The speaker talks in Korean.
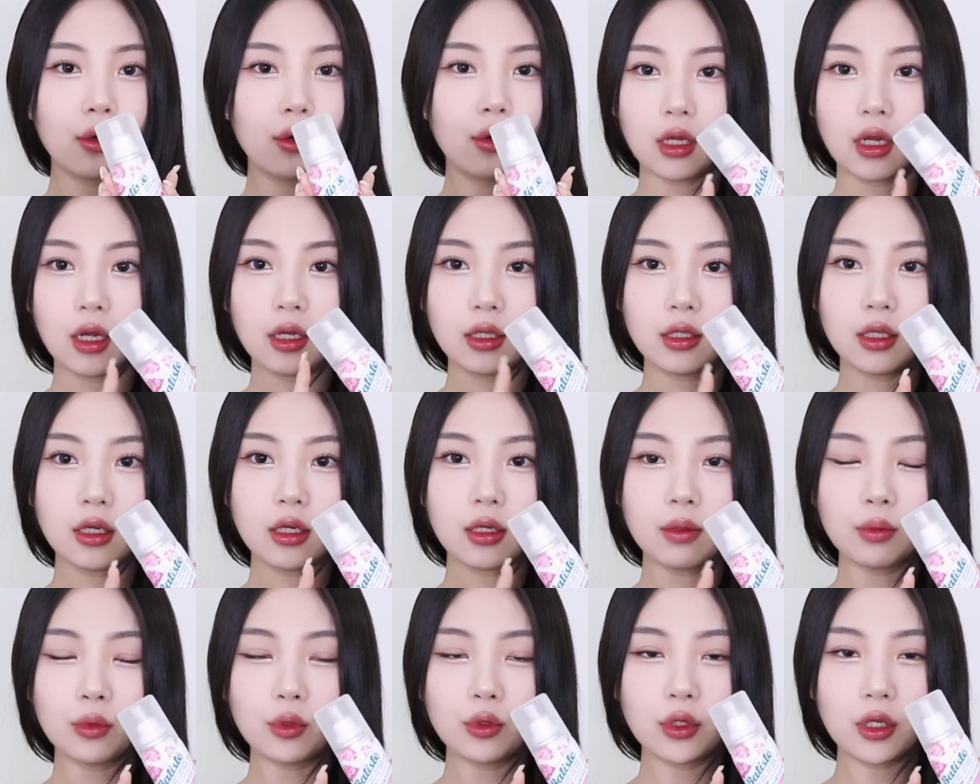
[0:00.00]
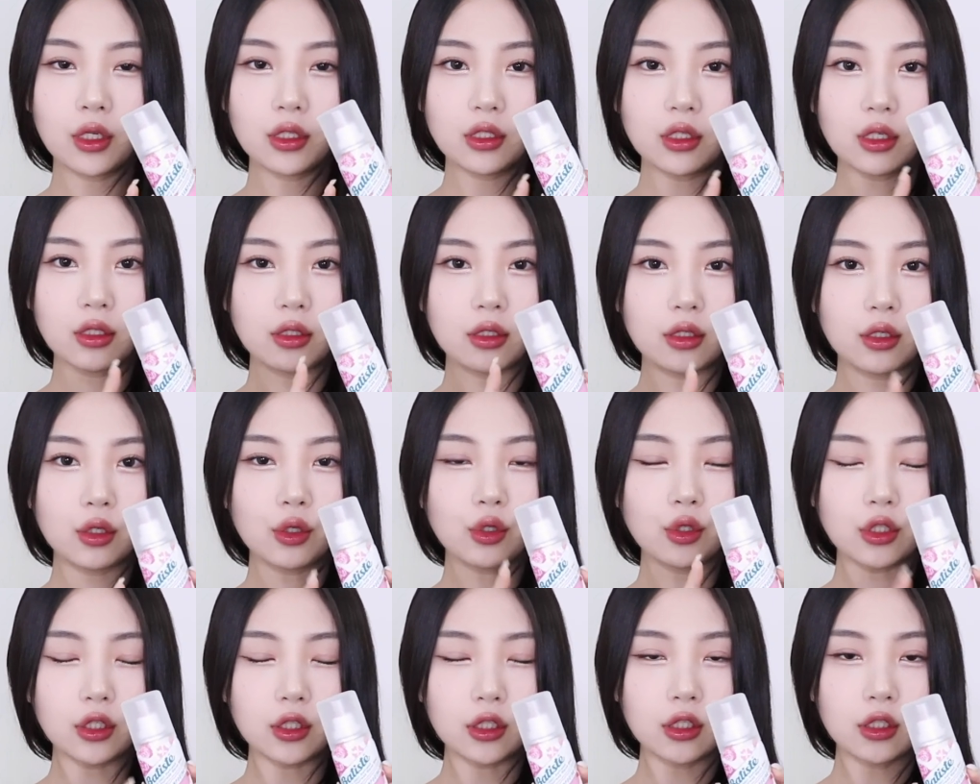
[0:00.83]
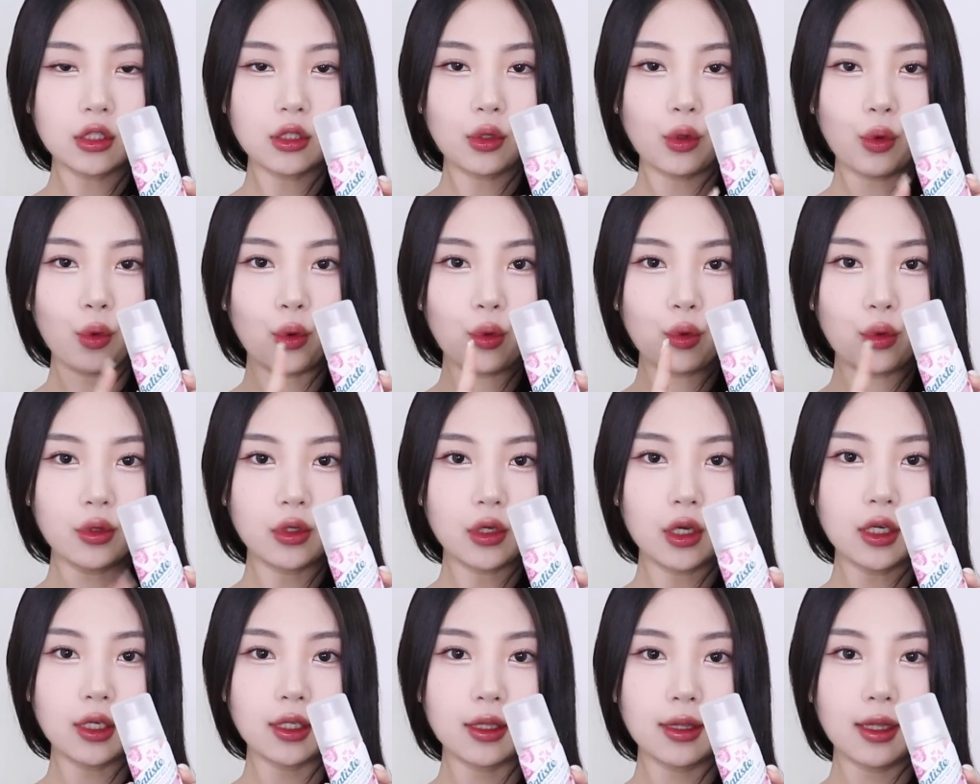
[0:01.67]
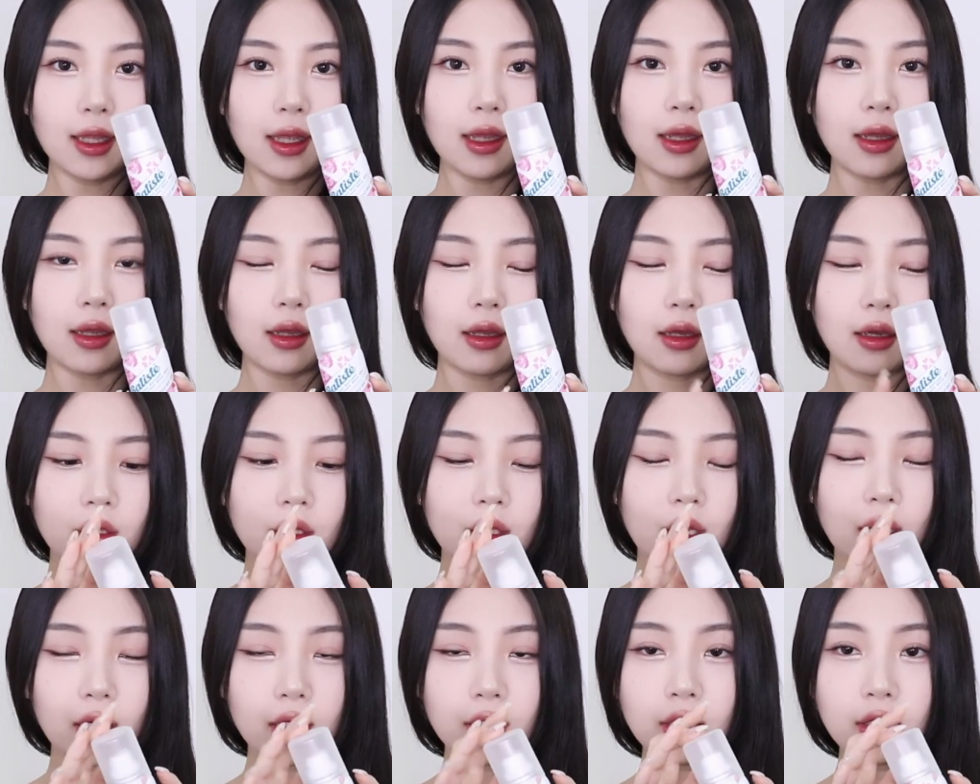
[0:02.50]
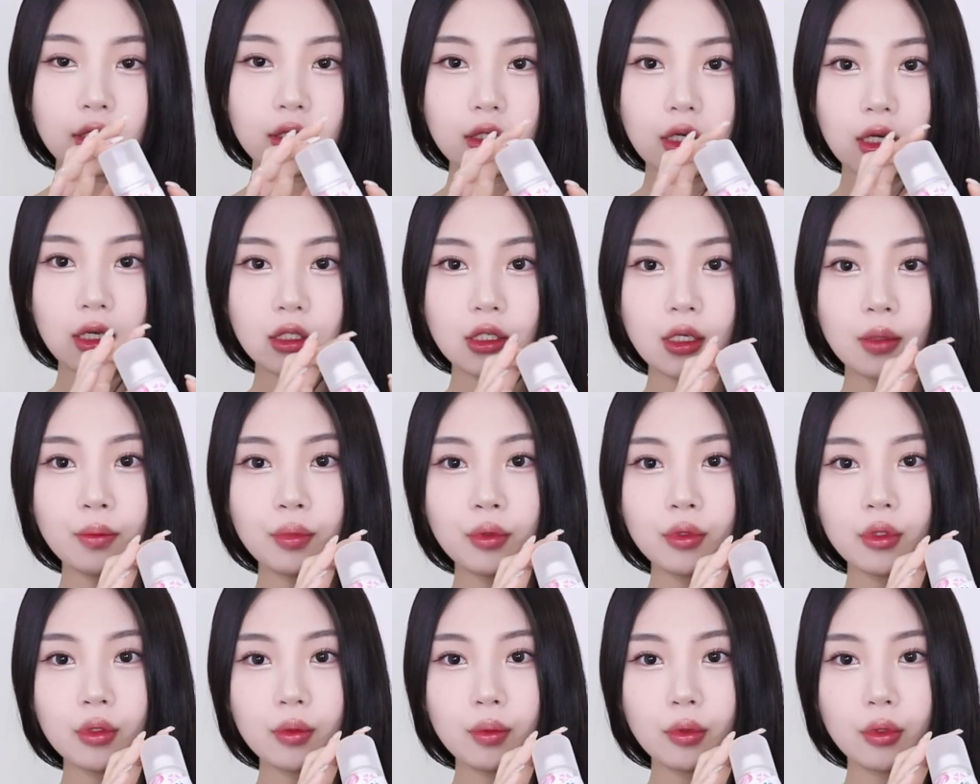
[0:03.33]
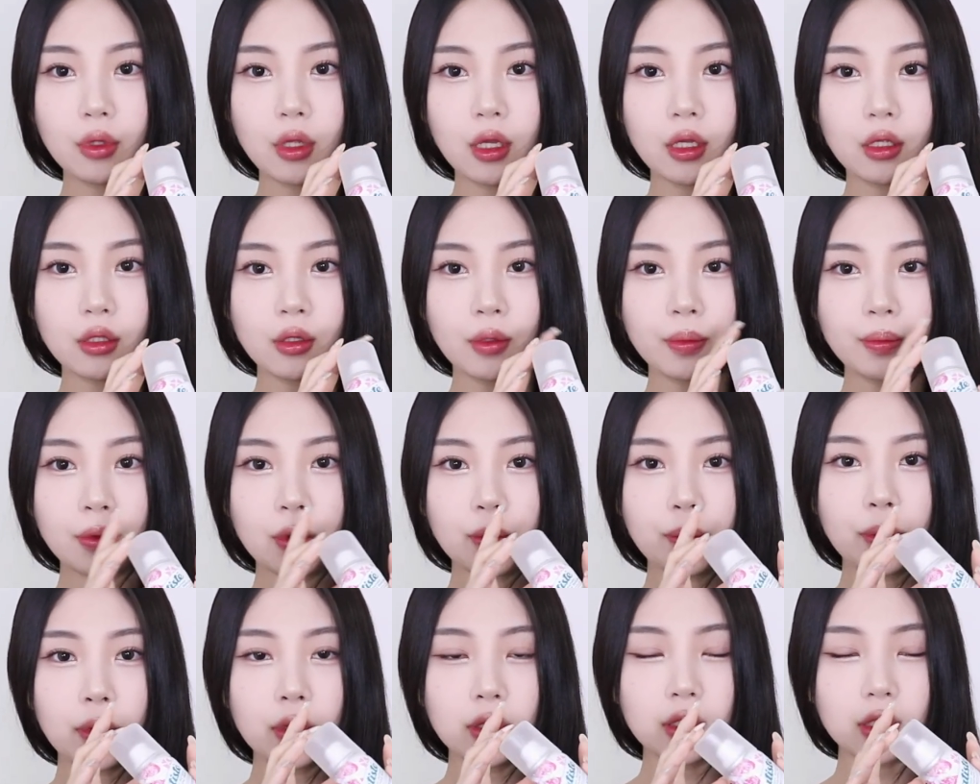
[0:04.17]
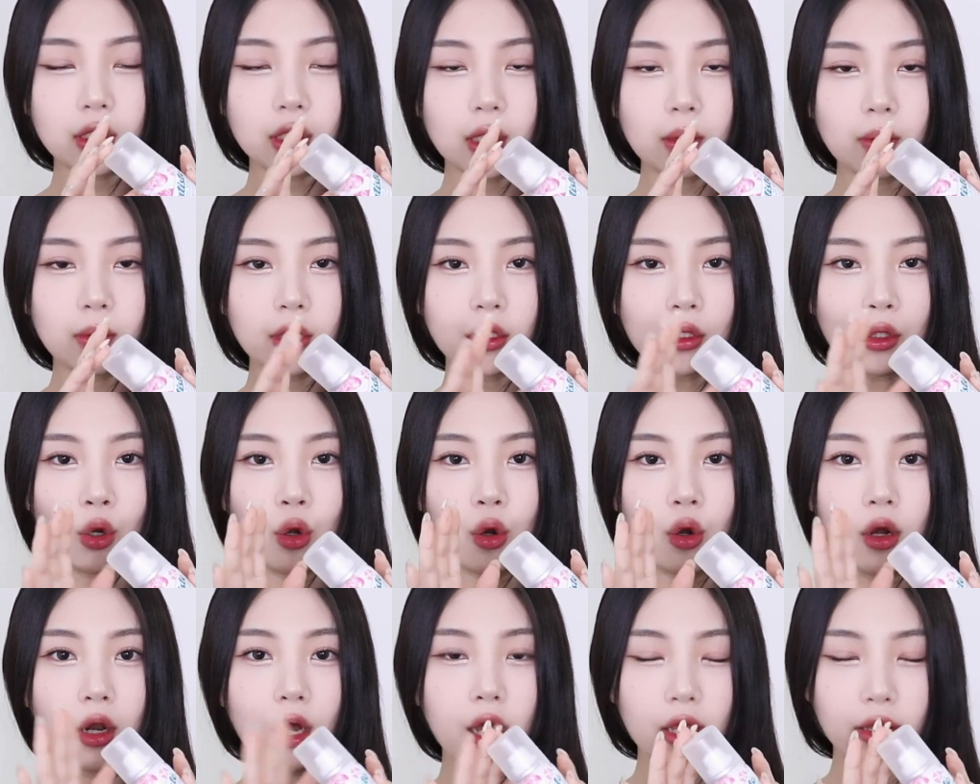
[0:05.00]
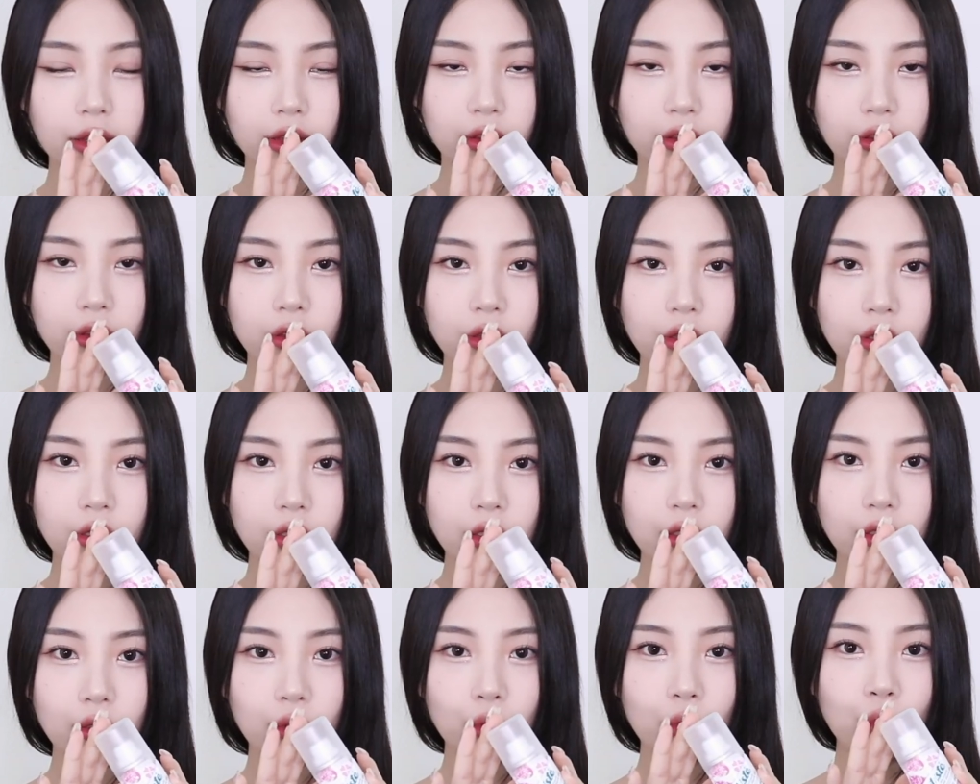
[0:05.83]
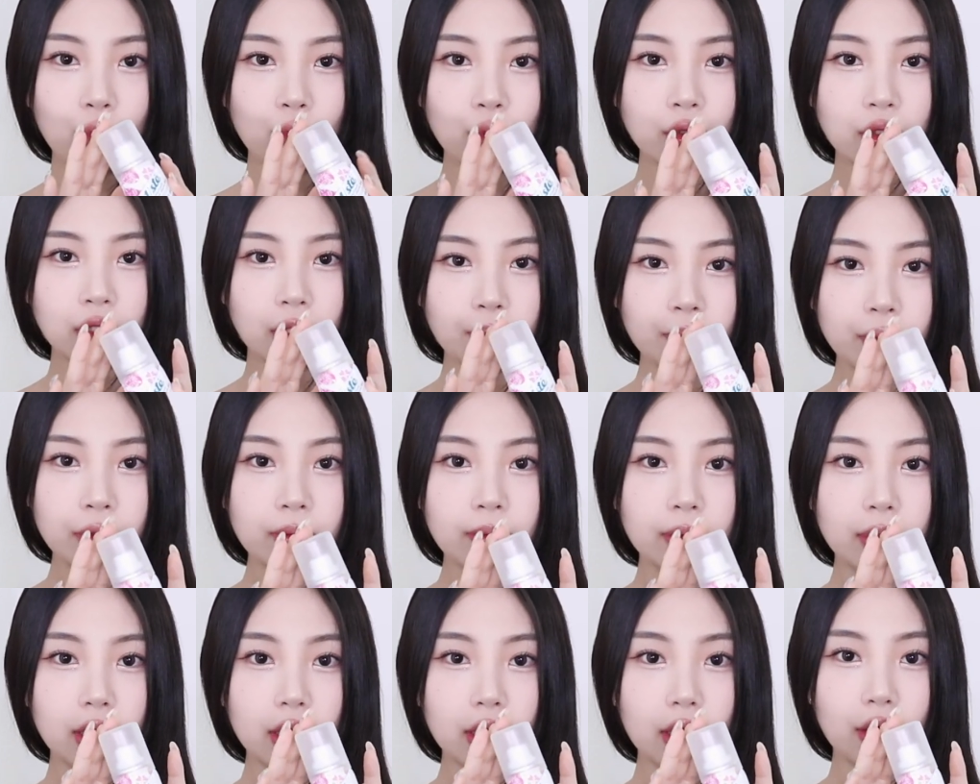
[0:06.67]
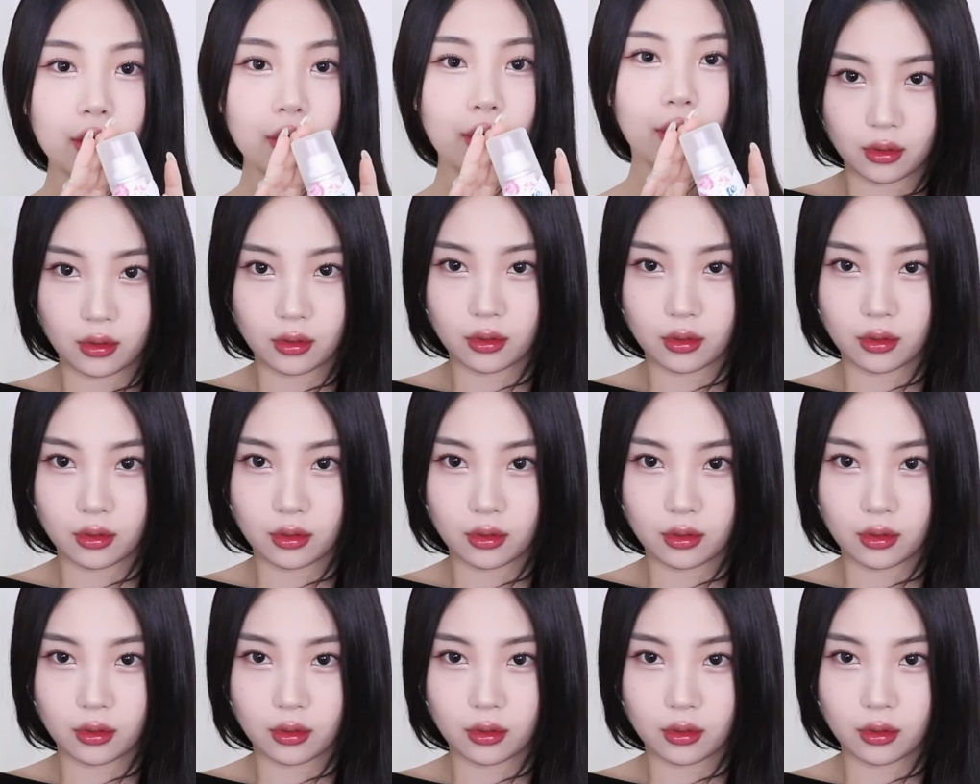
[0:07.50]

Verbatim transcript: 달달함도 살짝 느껴지는 그런 향인데 다른 드라이 샴푸들보다 텁텁한 느낌이 덜한 그런 제품이에요.